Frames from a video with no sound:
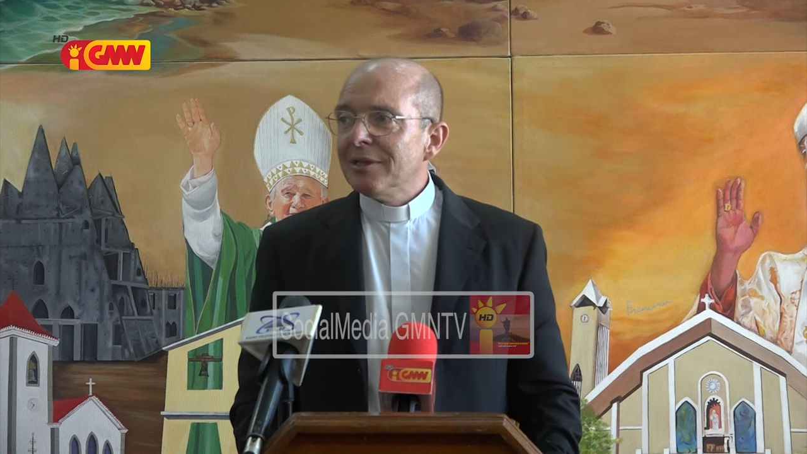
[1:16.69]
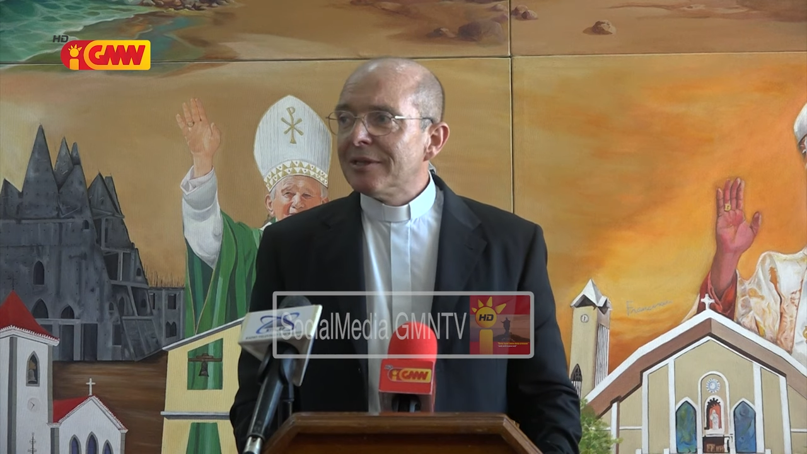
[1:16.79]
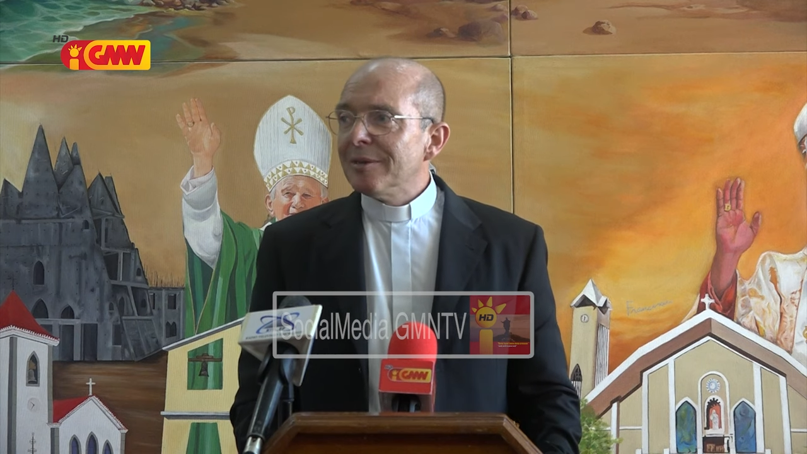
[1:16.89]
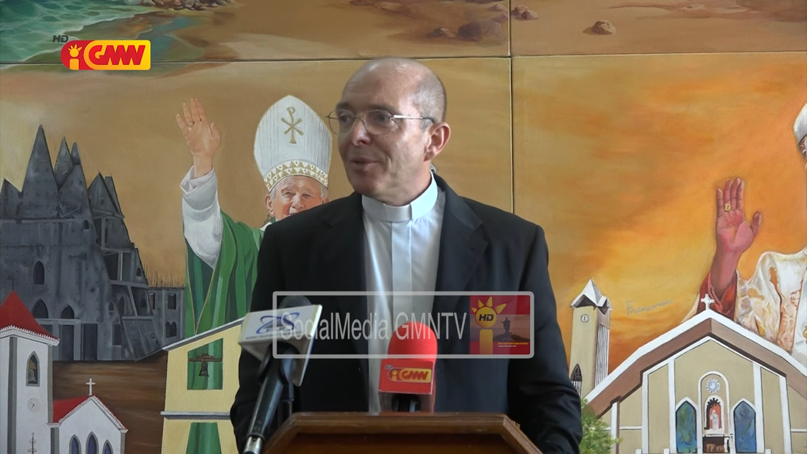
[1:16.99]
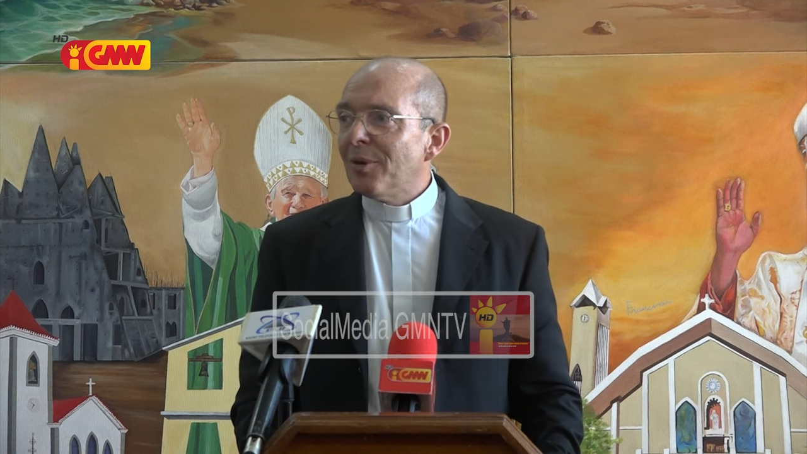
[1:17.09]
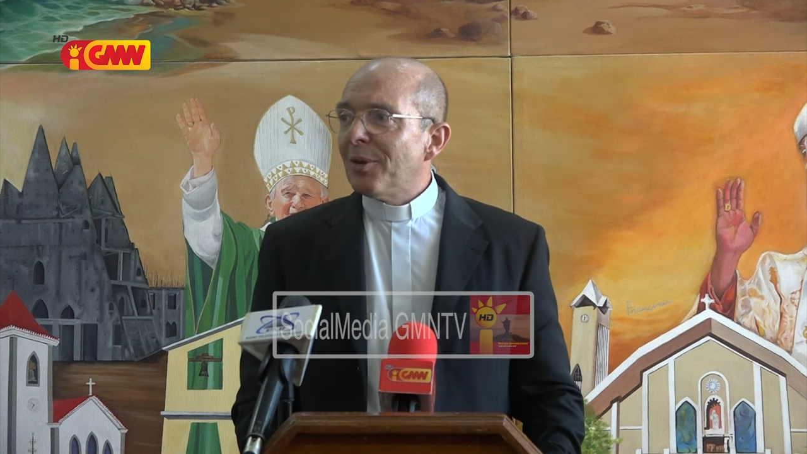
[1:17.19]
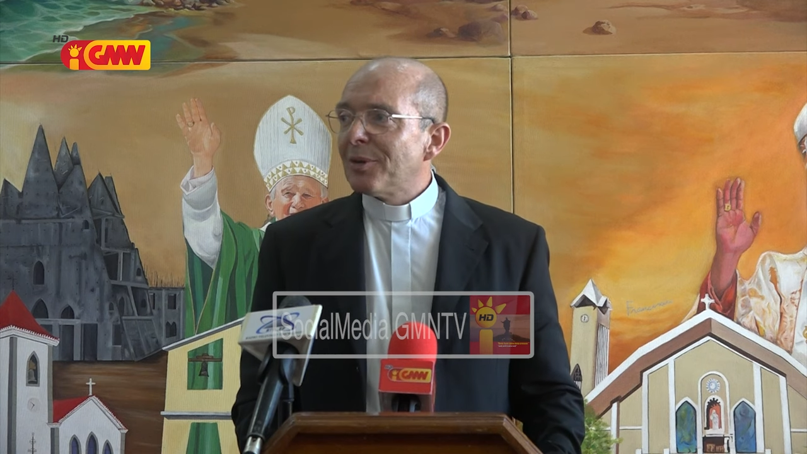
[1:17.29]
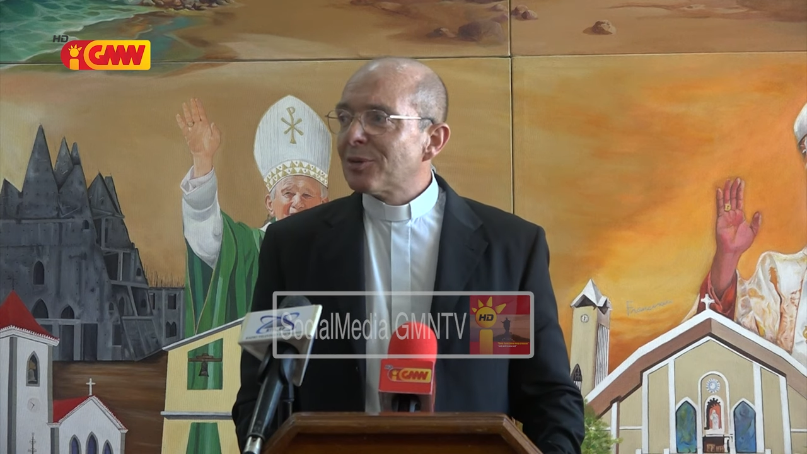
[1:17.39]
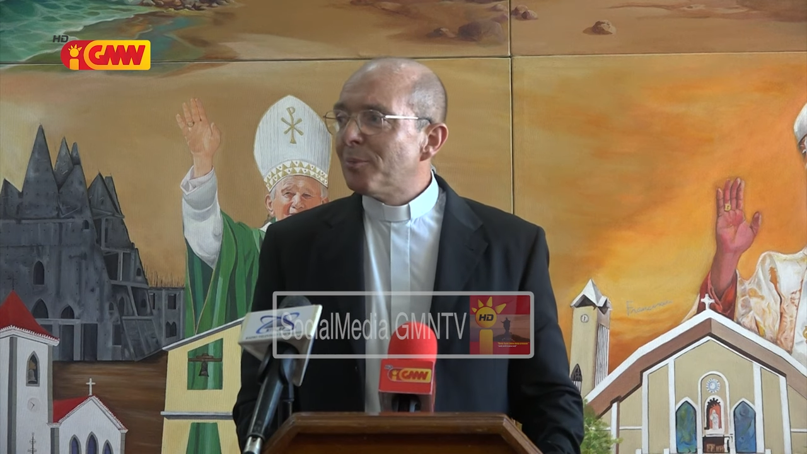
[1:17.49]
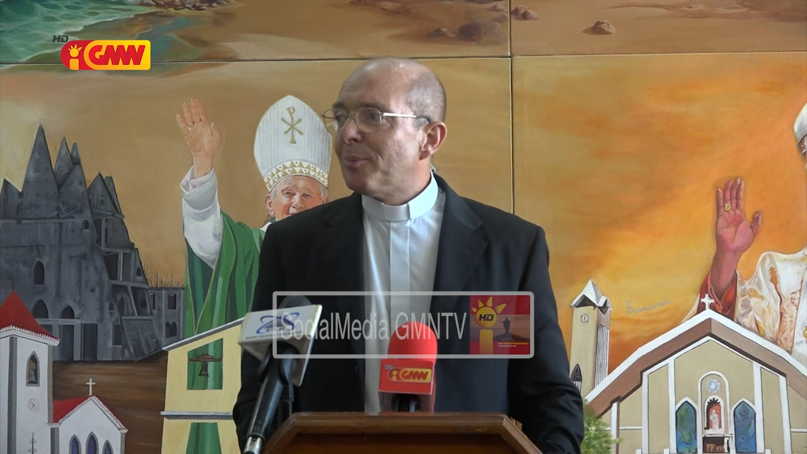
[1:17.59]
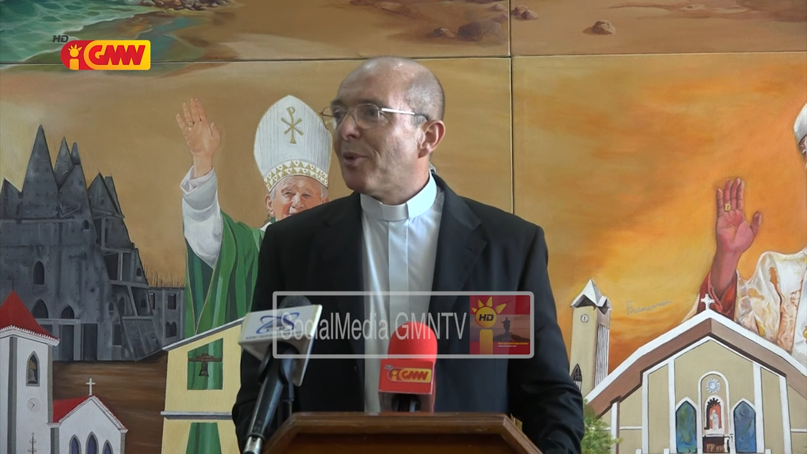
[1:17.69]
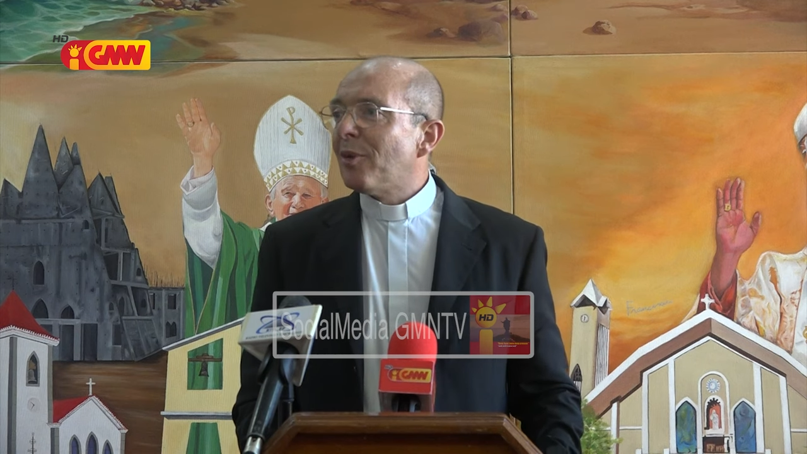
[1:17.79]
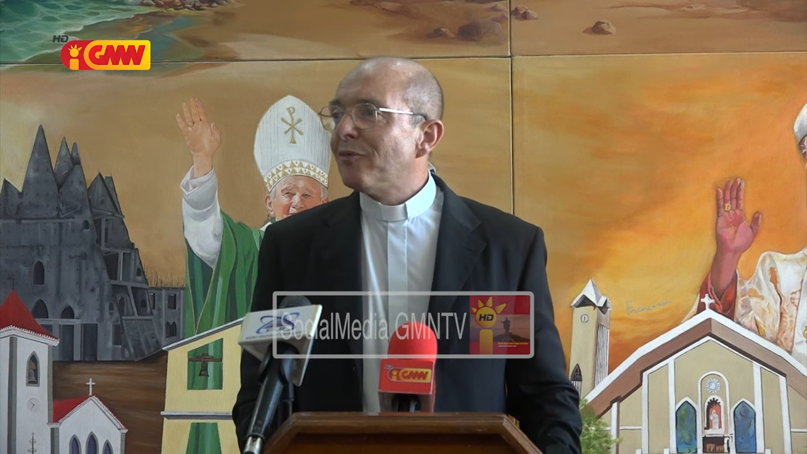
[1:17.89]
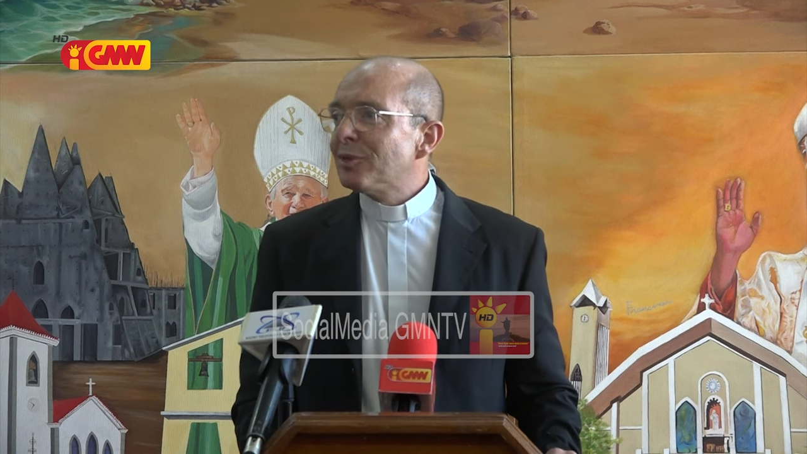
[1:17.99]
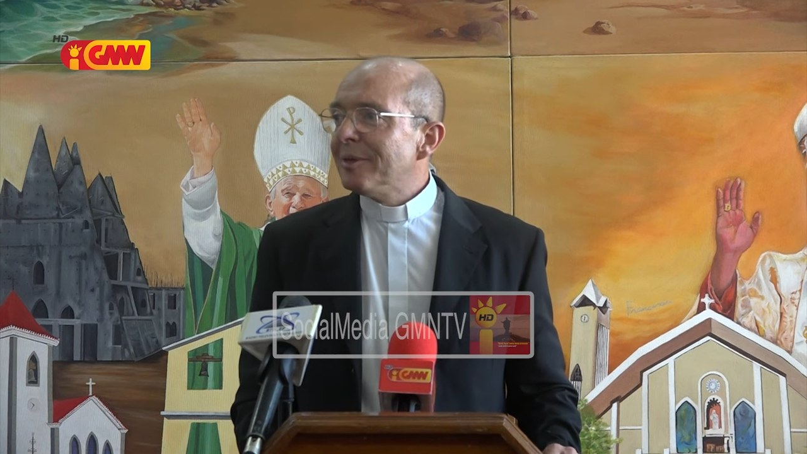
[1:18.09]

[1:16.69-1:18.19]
de Timor, do povo